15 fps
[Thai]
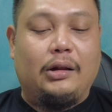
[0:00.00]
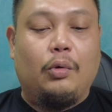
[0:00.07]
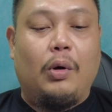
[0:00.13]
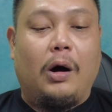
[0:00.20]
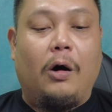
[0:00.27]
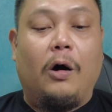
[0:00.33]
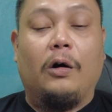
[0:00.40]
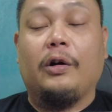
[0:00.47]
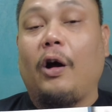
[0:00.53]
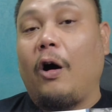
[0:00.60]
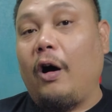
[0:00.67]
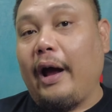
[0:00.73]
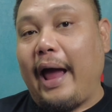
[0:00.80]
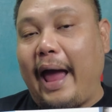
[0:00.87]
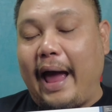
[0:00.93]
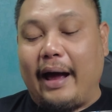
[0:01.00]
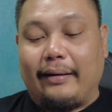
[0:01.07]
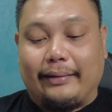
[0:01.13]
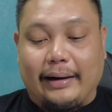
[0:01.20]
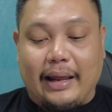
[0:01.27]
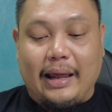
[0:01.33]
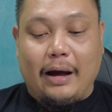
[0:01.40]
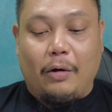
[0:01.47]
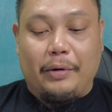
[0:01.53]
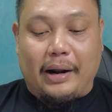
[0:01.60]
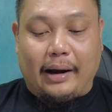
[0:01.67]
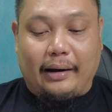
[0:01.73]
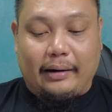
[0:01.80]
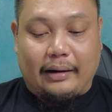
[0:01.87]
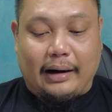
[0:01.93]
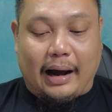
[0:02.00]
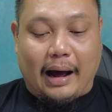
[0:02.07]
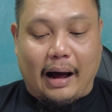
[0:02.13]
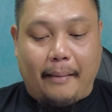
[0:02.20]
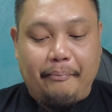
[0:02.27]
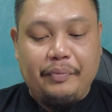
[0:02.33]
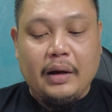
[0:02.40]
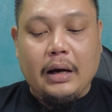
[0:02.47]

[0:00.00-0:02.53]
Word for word: ตัวของน้องแอเรียลนะครับ